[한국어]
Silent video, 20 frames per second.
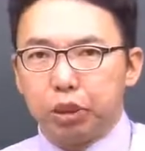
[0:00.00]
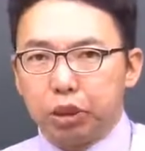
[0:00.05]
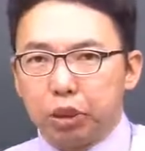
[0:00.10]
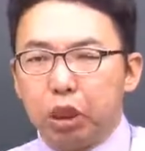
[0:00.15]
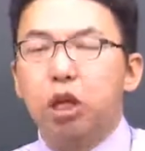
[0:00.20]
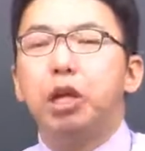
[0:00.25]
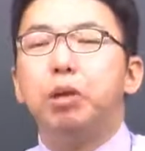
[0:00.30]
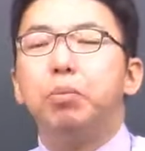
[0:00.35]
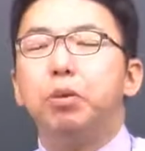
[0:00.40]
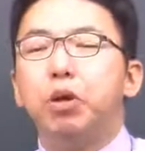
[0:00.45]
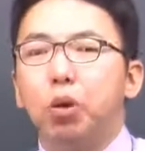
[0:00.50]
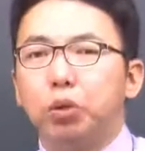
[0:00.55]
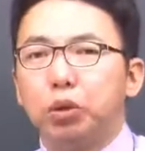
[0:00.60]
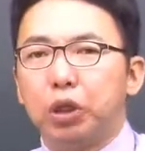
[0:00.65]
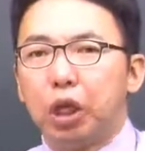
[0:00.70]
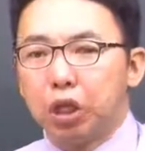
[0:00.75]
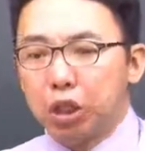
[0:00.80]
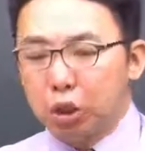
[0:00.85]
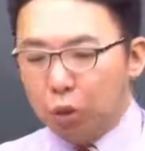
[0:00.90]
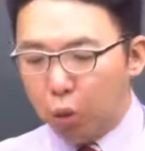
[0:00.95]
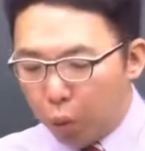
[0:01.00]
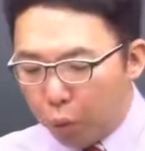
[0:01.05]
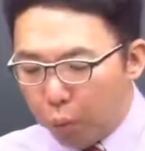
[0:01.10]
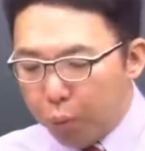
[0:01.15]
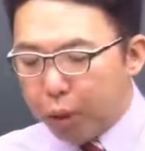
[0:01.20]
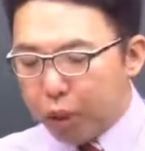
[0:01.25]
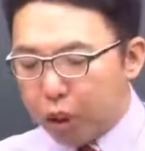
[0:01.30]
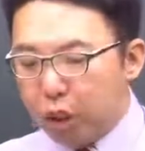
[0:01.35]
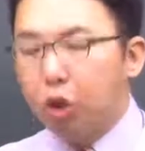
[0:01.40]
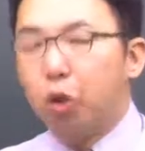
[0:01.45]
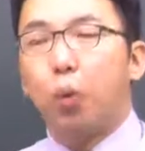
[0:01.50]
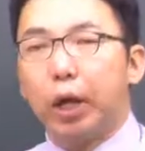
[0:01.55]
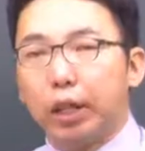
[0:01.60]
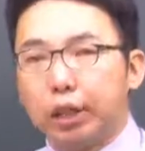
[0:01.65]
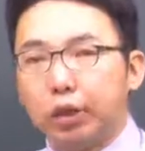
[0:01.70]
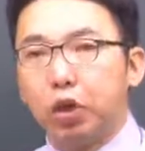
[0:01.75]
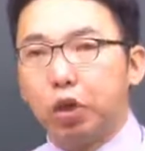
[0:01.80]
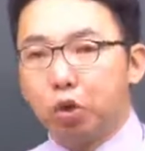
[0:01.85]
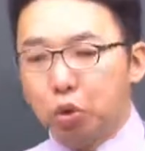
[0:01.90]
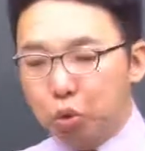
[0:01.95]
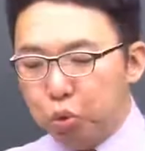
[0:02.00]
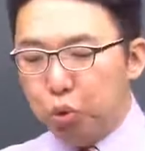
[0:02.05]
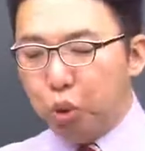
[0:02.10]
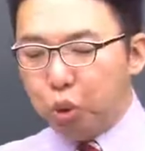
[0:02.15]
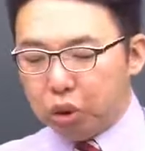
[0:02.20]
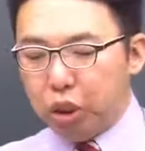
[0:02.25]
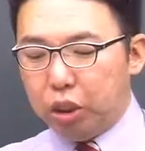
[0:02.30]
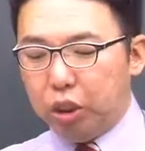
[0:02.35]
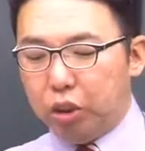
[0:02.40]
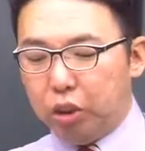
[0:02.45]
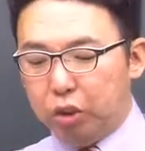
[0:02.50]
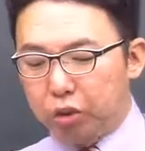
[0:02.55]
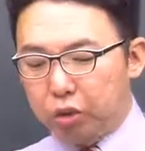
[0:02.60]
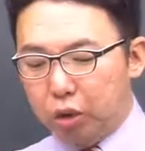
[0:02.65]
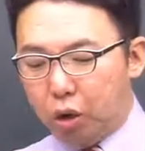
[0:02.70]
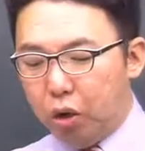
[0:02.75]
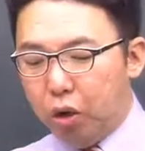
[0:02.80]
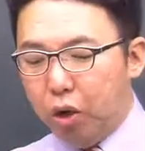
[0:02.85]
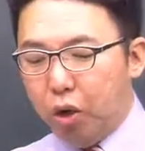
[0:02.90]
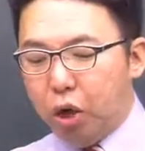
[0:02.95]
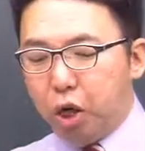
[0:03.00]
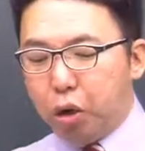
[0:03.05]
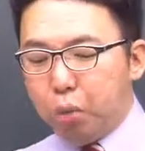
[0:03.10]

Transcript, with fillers: 설비 용량이 500kW 유효 전력이죠.